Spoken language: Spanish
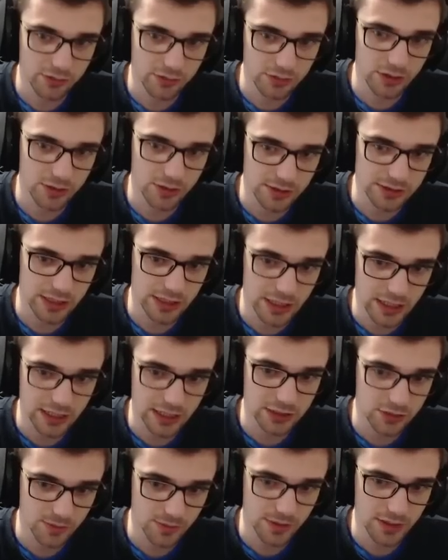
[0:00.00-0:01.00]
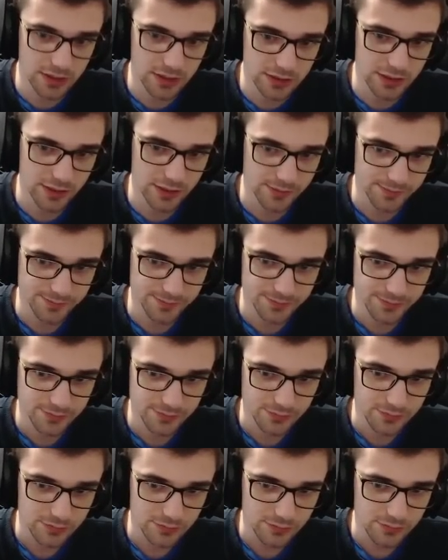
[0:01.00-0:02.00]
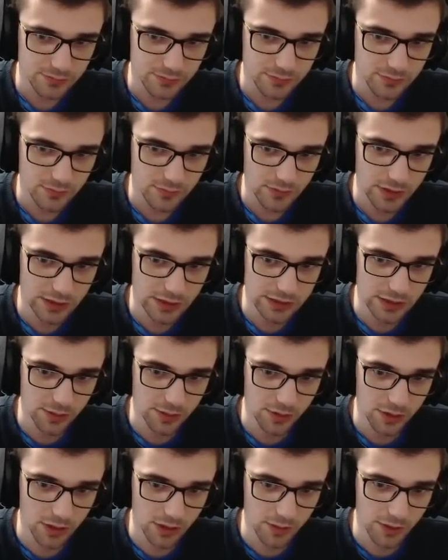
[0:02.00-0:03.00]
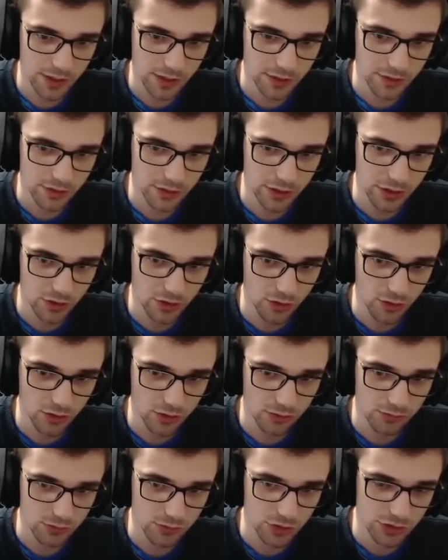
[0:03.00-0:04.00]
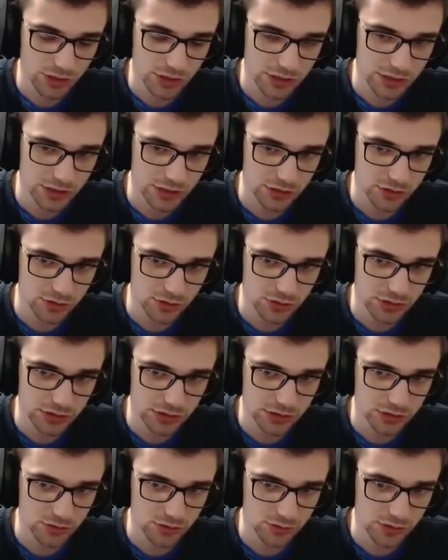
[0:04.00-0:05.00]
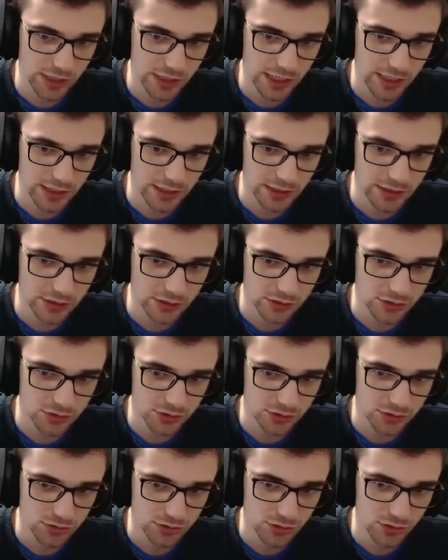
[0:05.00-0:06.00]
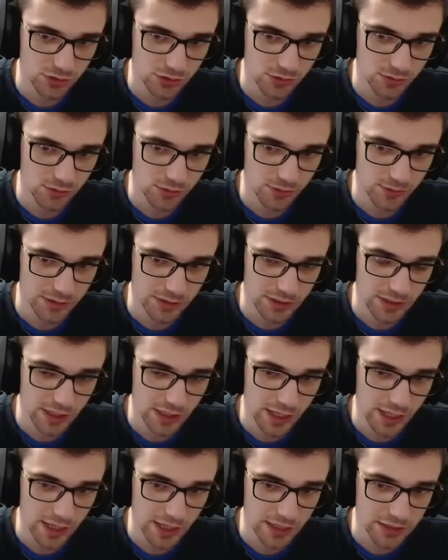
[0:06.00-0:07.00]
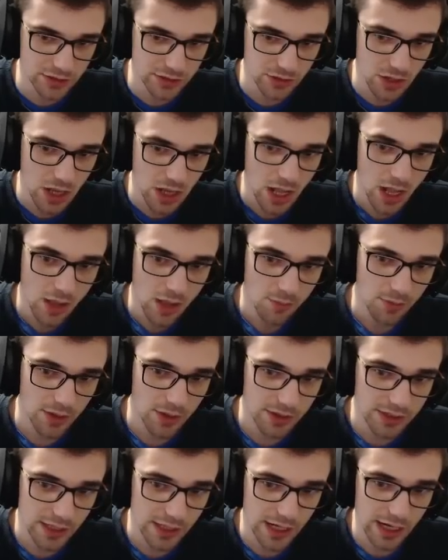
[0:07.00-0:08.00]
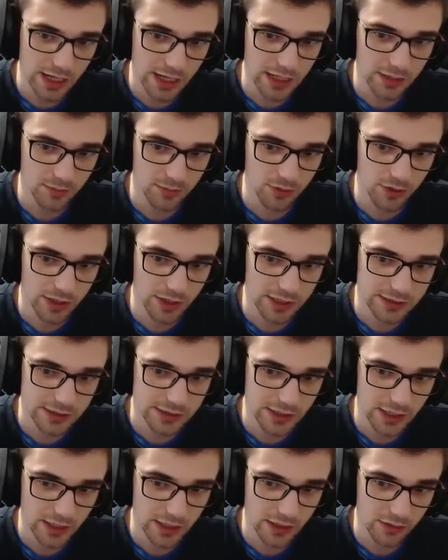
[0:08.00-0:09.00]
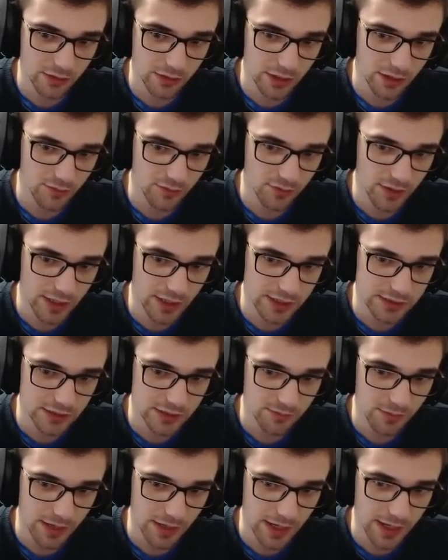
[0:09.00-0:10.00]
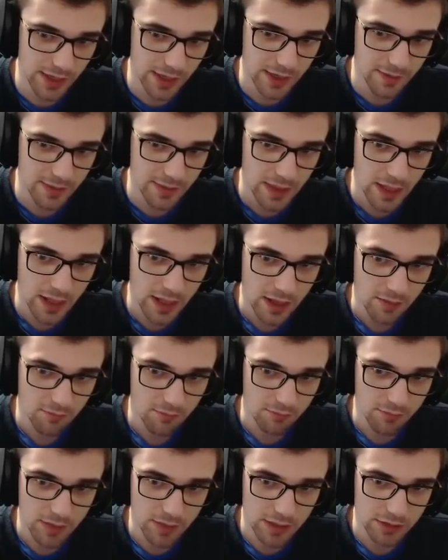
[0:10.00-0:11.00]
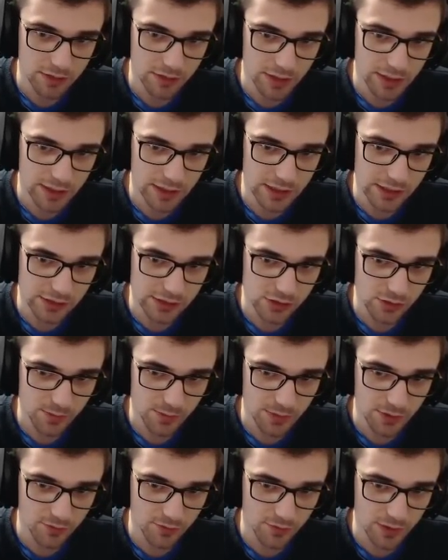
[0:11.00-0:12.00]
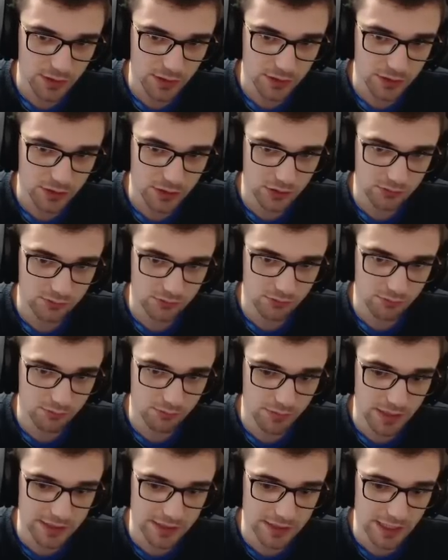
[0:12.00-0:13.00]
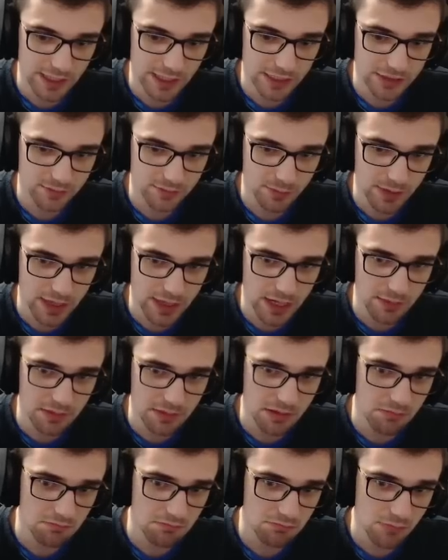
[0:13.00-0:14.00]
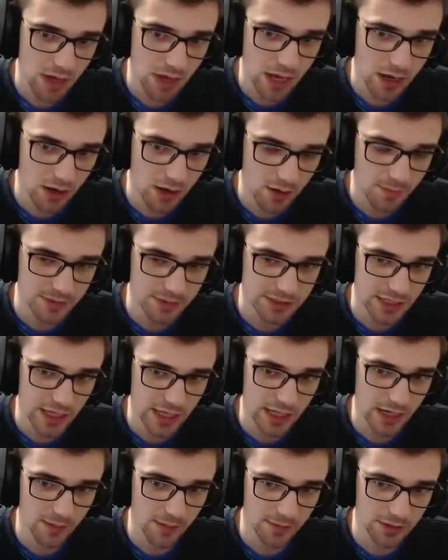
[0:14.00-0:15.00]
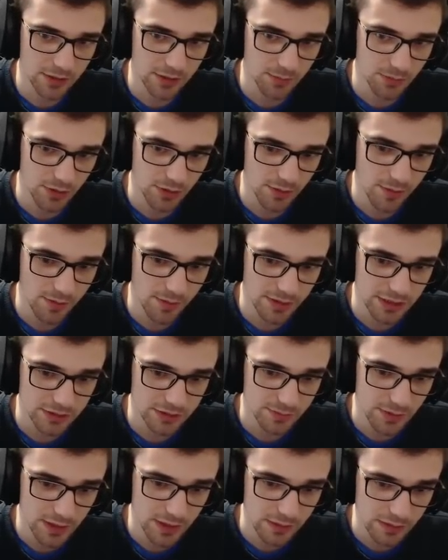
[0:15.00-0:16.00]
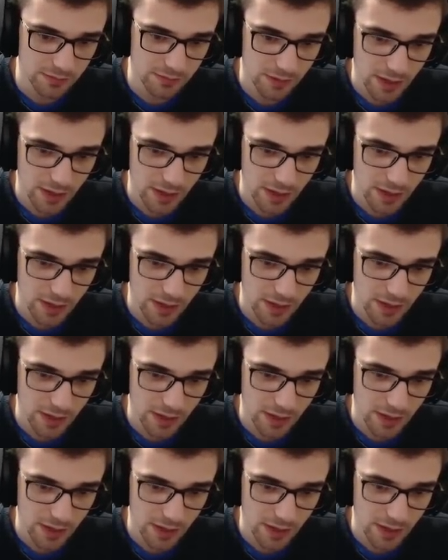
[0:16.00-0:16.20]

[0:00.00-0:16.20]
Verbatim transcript: que no es el caso, parece ser. Y si le bloqueo la ubicación le jodo. No sé si esto es un Carnage o no, no, no mete nada de eso. Puede tener a Killmonger, así que no hay que fiarse para nada. Meto ahí eso, perfecto. Mete a Spiderman Bueno, no pasa nada realmente porque me meta a Spiderman,